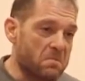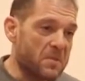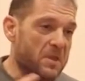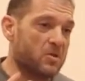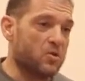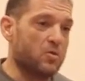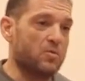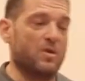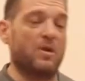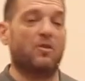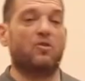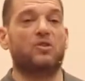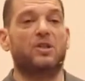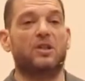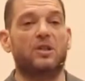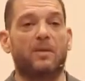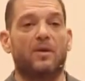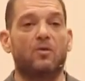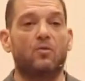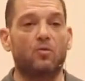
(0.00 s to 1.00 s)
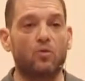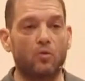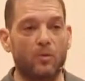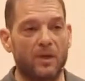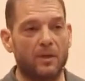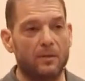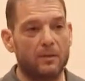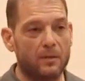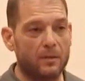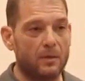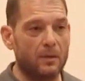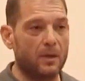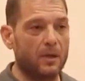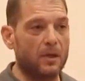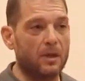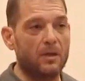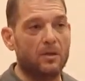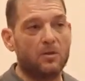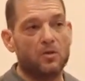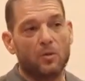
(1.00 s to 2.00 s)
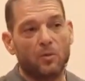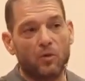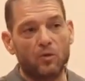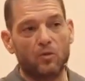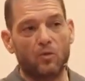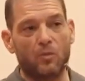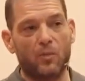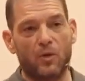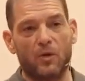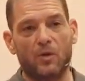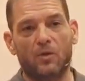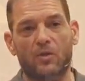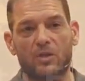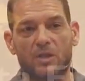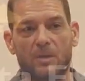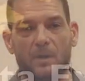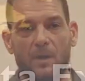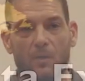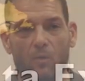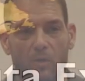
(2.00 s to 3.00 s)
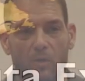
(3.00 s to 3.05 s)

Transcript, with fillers: descubro una cosa que se llama YouTube y yo monto un proyecto que se llama La